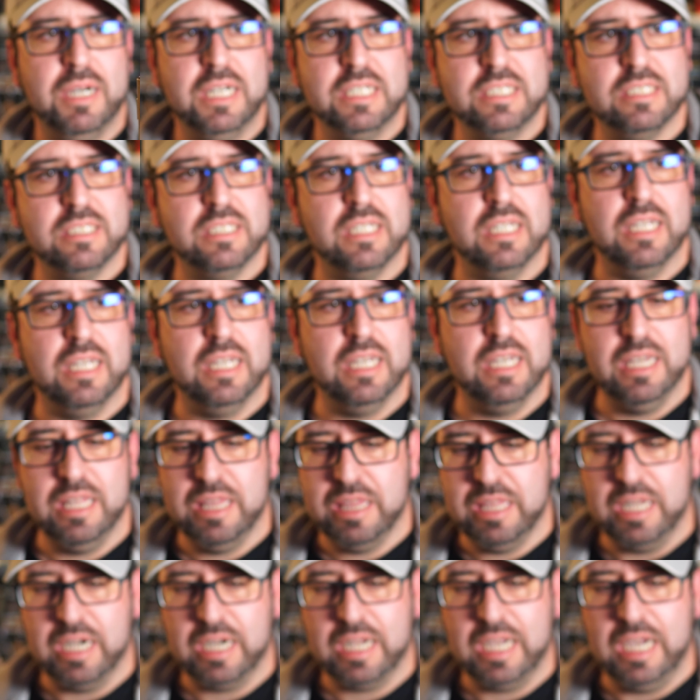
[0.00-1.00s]
más eh,
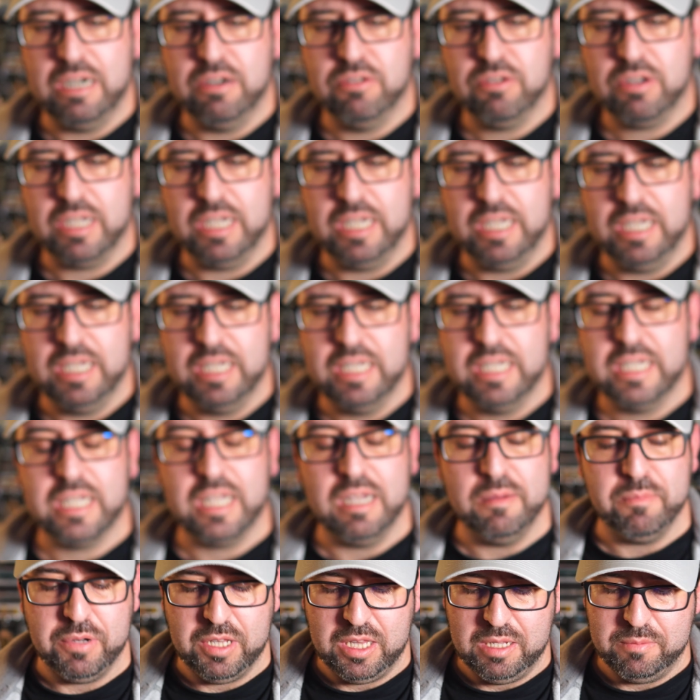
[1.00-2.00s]
cercano que,
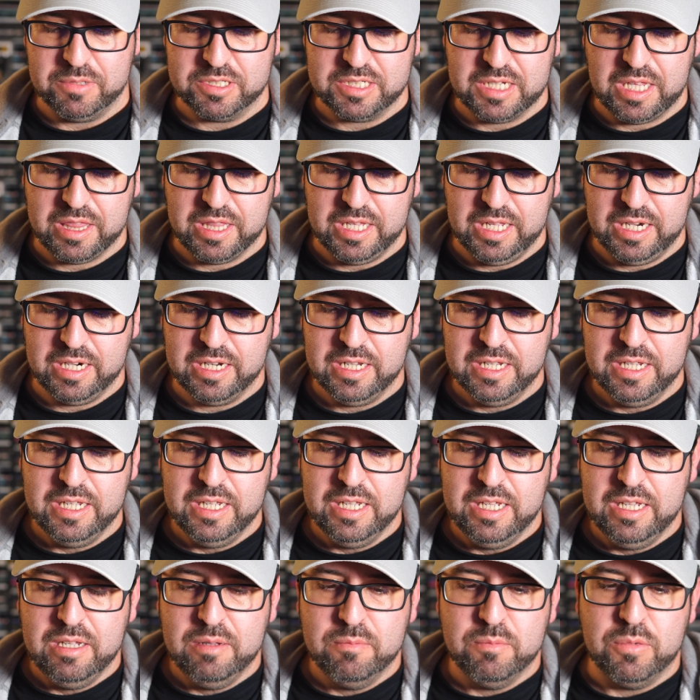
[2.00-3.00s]
que, podemos hacer.
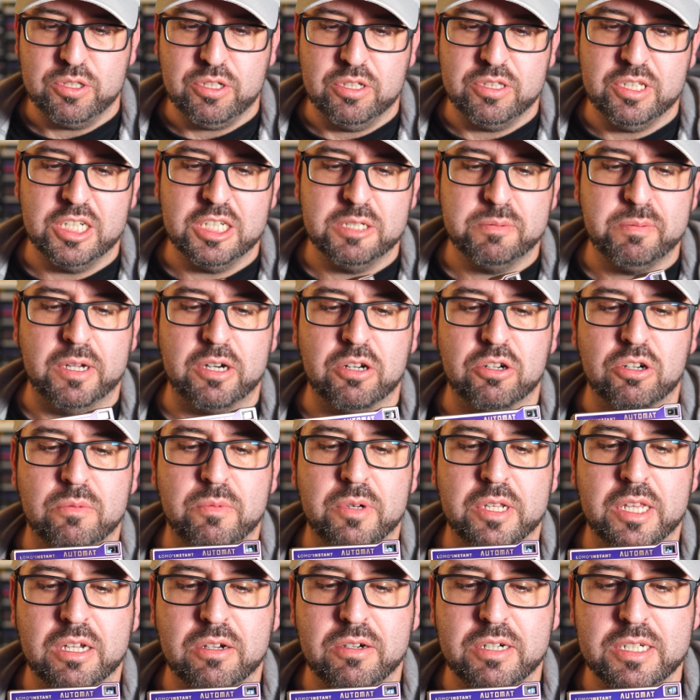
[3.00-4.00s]
Botón de disparo,
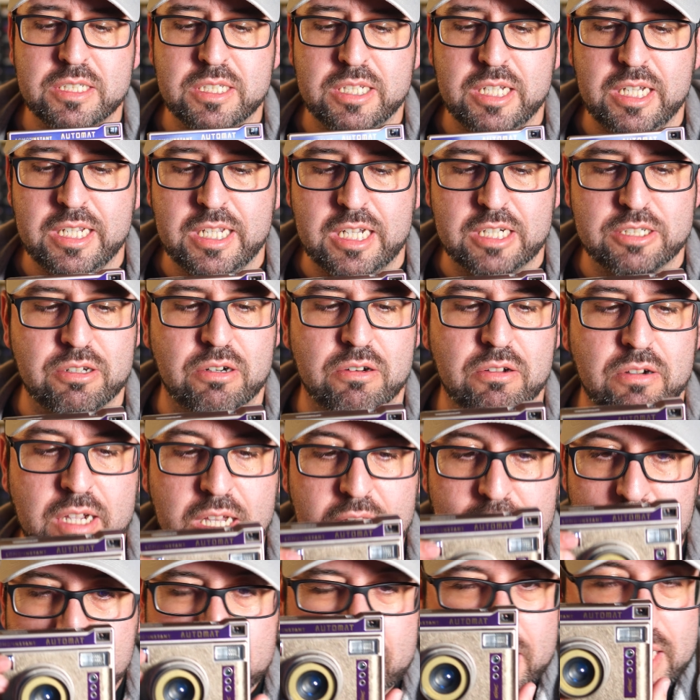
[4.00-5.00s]
como digo, este ya solo
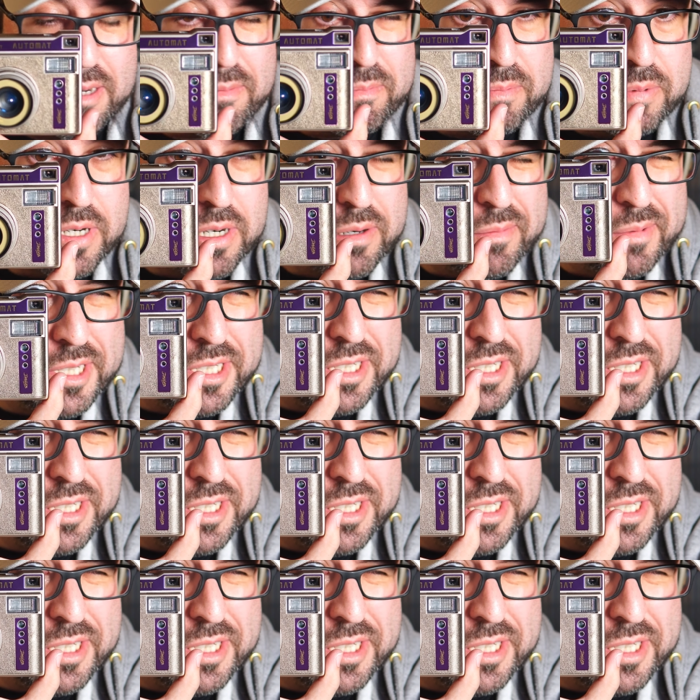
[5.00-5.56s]
queda mirar por el